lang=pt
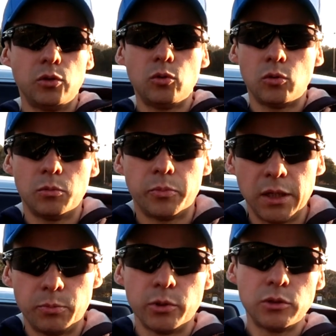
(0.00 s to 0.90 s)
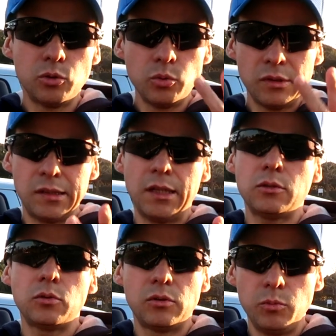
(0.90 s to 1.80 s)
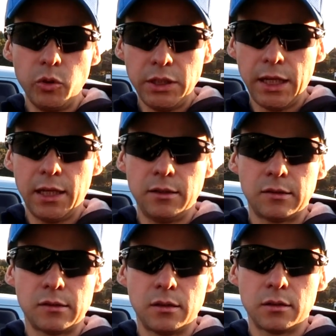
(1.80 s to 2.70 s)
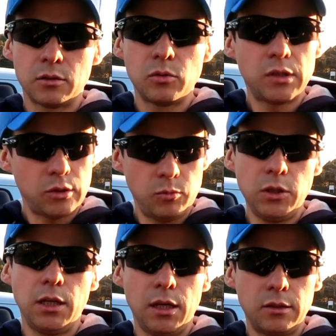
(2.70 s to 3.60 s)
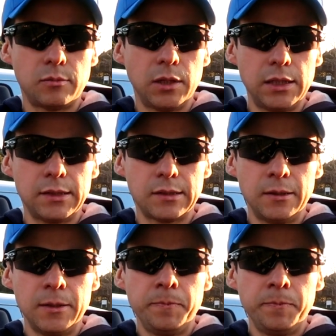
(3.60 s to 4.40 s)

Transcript: eu comprei por 200 mil ienes, 200 mil ienes, beleza?